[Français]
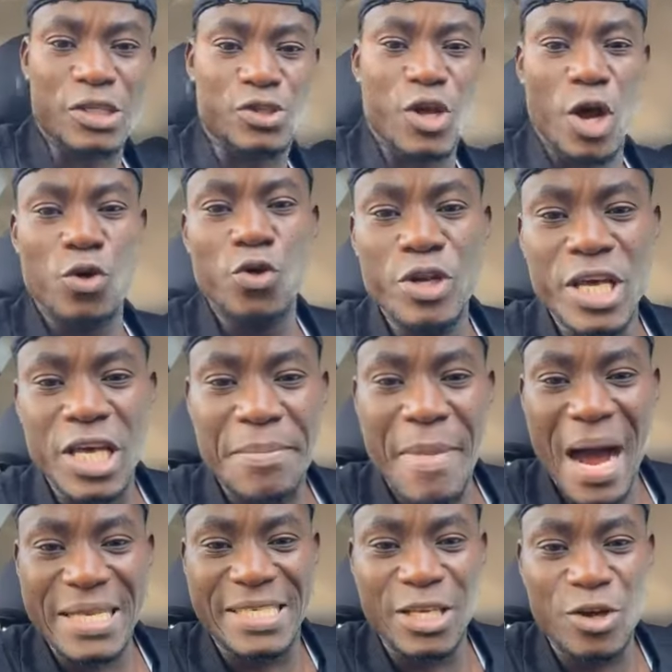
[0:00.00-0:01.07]
est-ce que
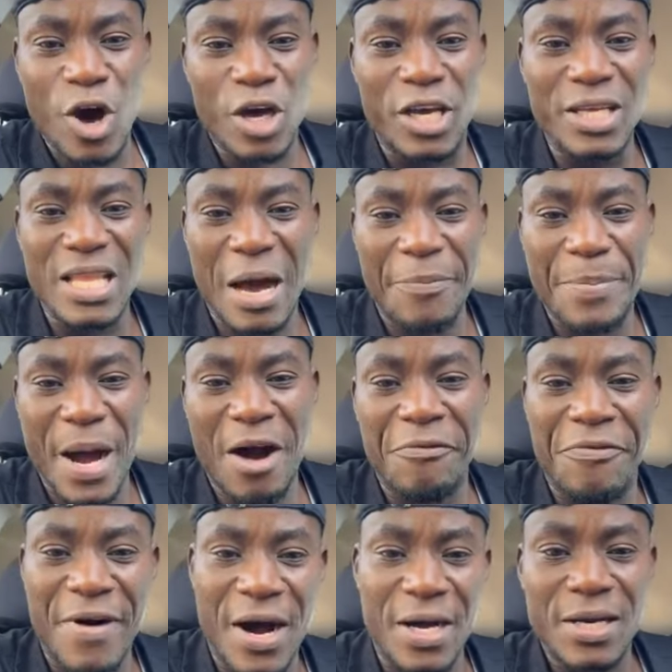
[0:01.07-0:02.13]
l'unique m'a dit non qu'il n'a
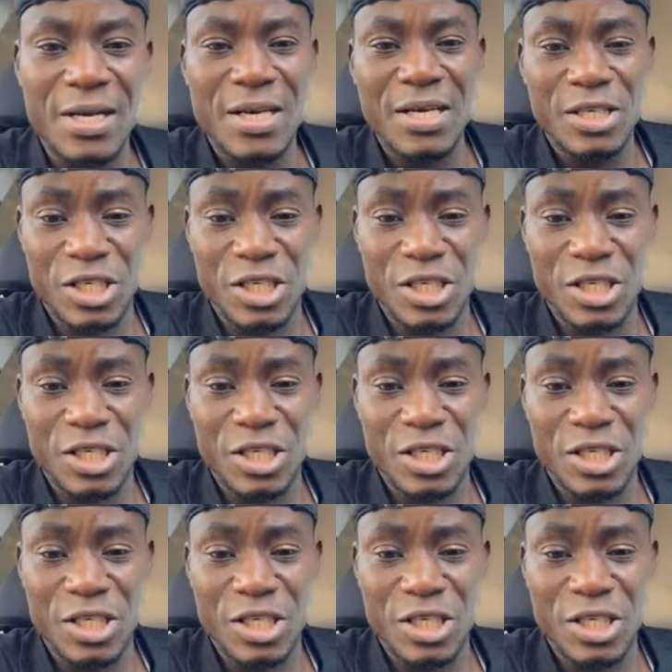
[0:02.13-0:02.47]
pas d'enfant